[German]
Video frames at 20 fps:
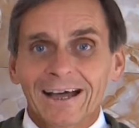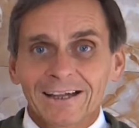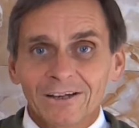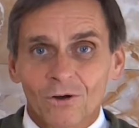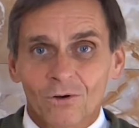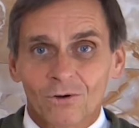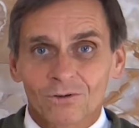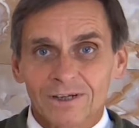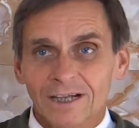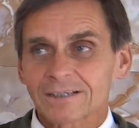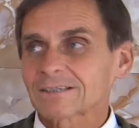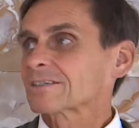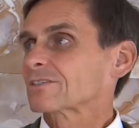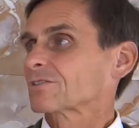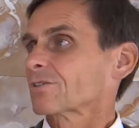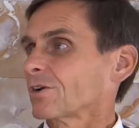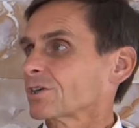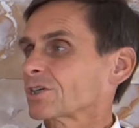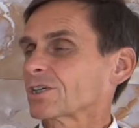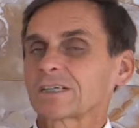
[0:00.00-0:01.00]
Ahnung, dass es
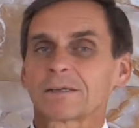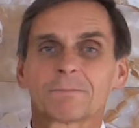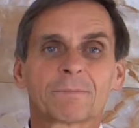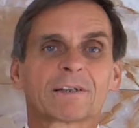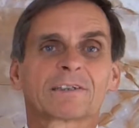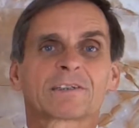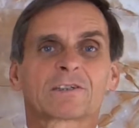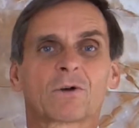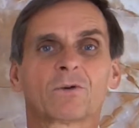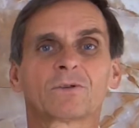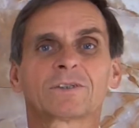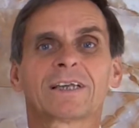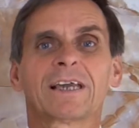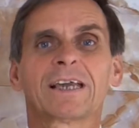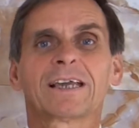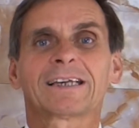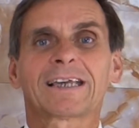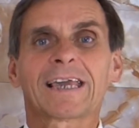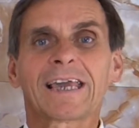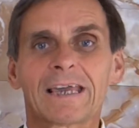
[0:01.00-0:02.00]
solche Dimensionen
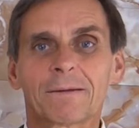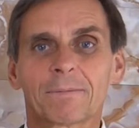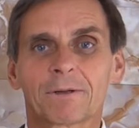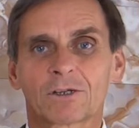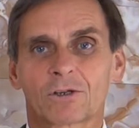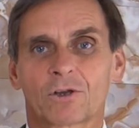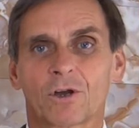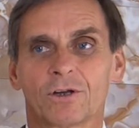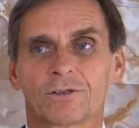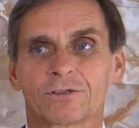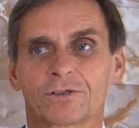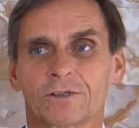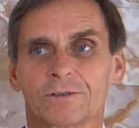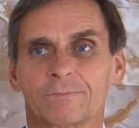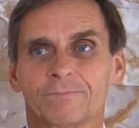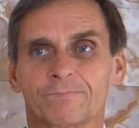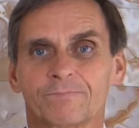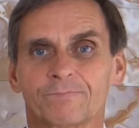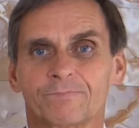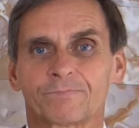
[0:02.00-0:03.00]
je geben
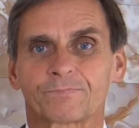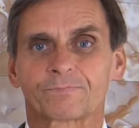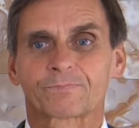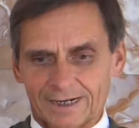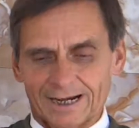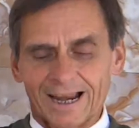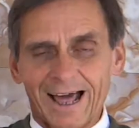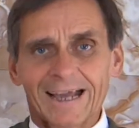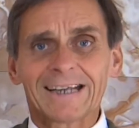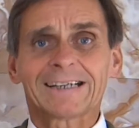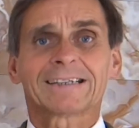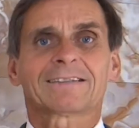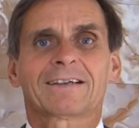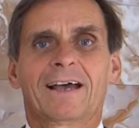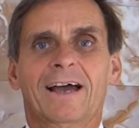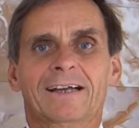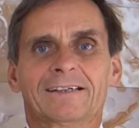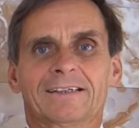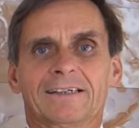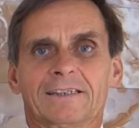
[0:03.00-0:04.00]
könnte.
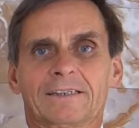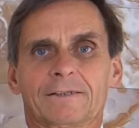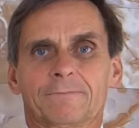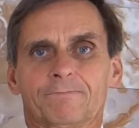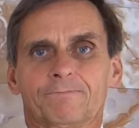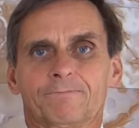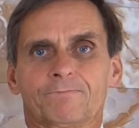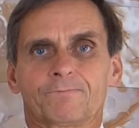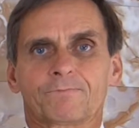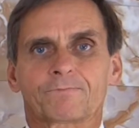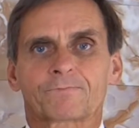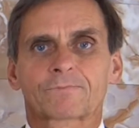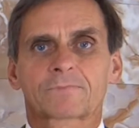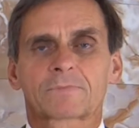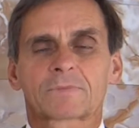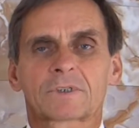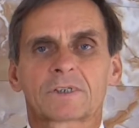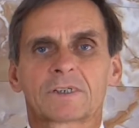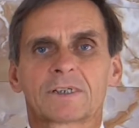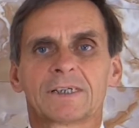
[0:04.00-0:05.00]
Gleichzeitig
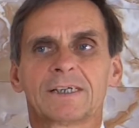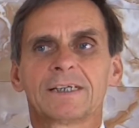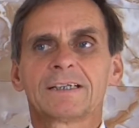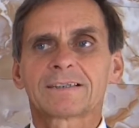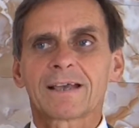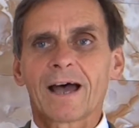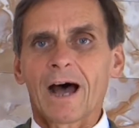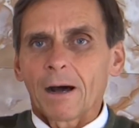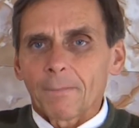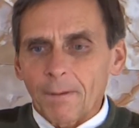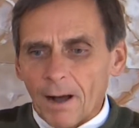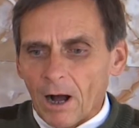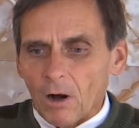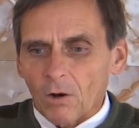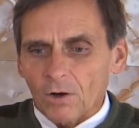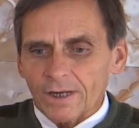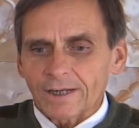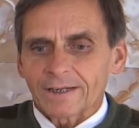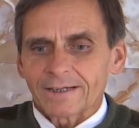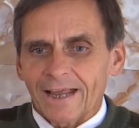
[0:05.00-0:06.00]
ist er aber
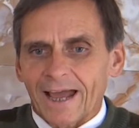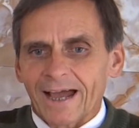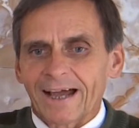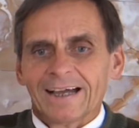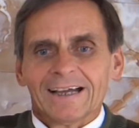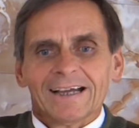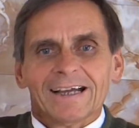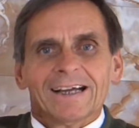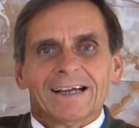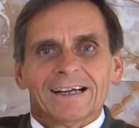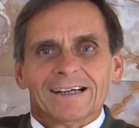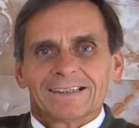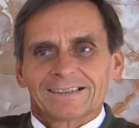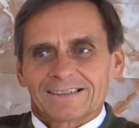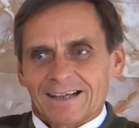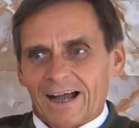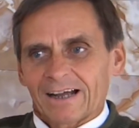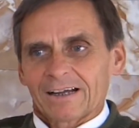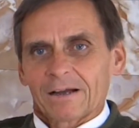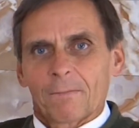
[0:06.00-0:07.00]
auch in der
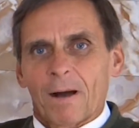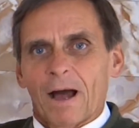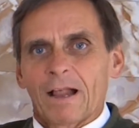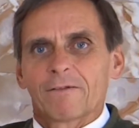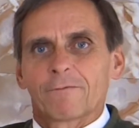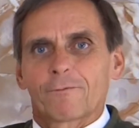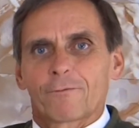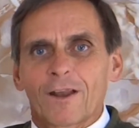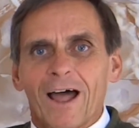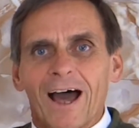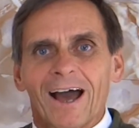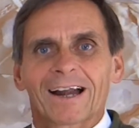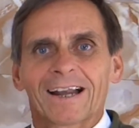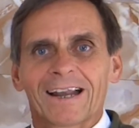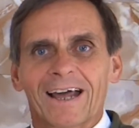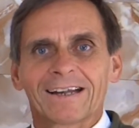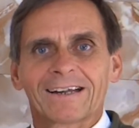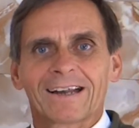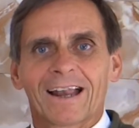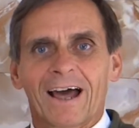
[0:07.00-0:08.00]
sage mal,
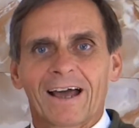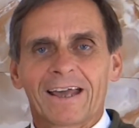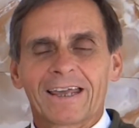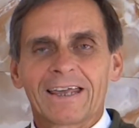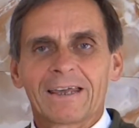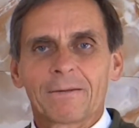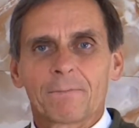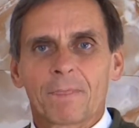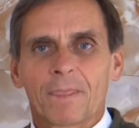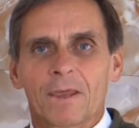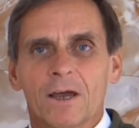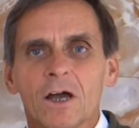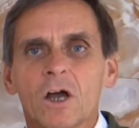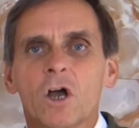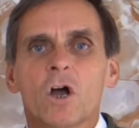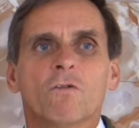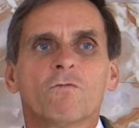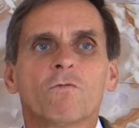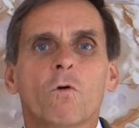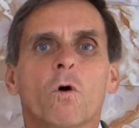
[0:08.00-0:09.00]
Flachländlerebene,
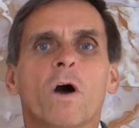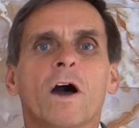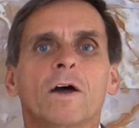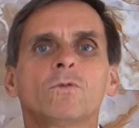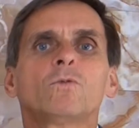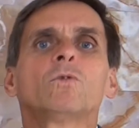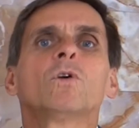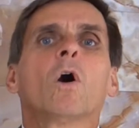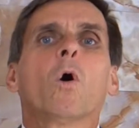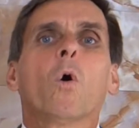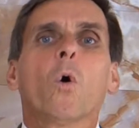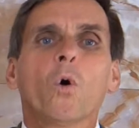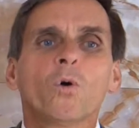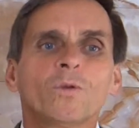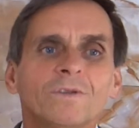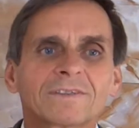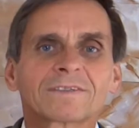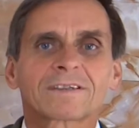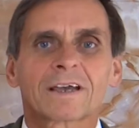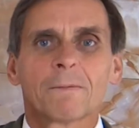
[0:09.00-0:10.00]
wo er nur
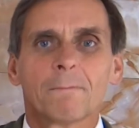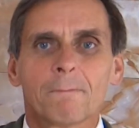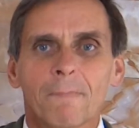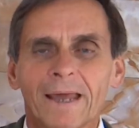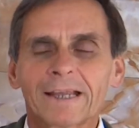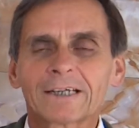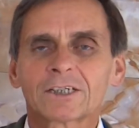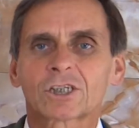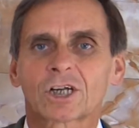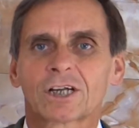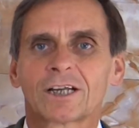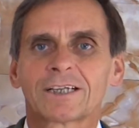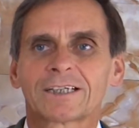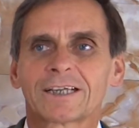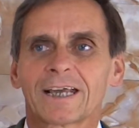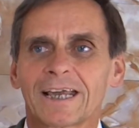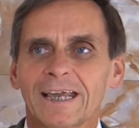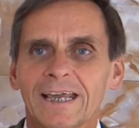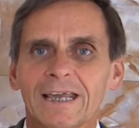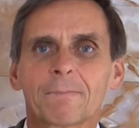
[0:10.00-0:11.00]
unsere
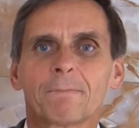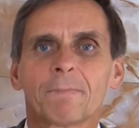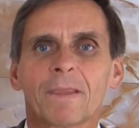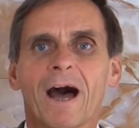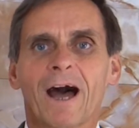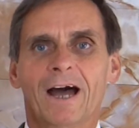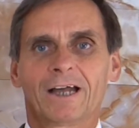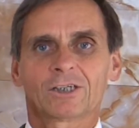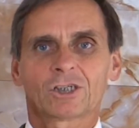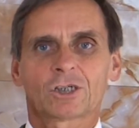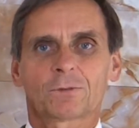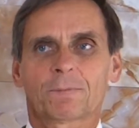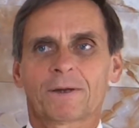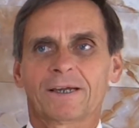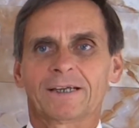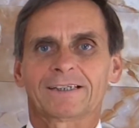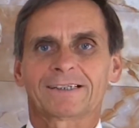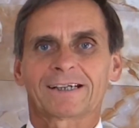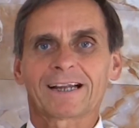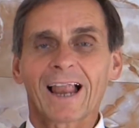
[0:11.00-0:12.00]
menschliche Ebene
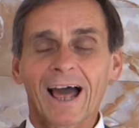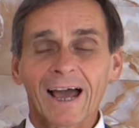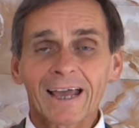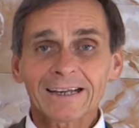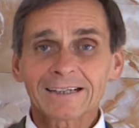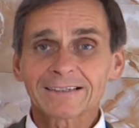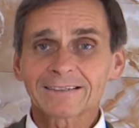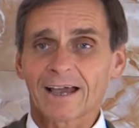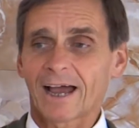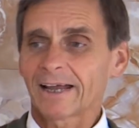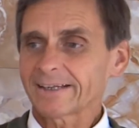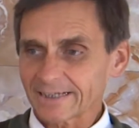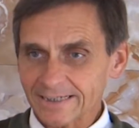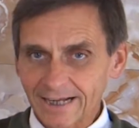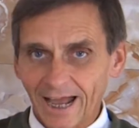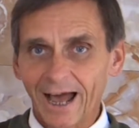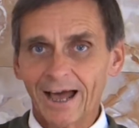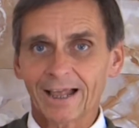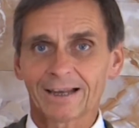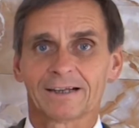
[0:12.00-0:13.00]
anspricht.
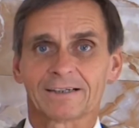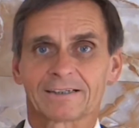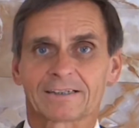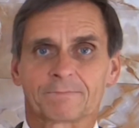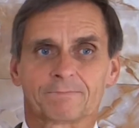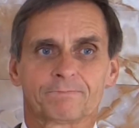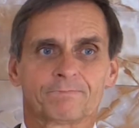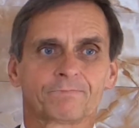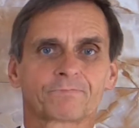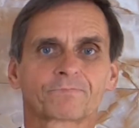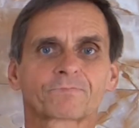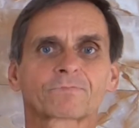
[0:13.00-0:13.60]
Gleichzeitig alles.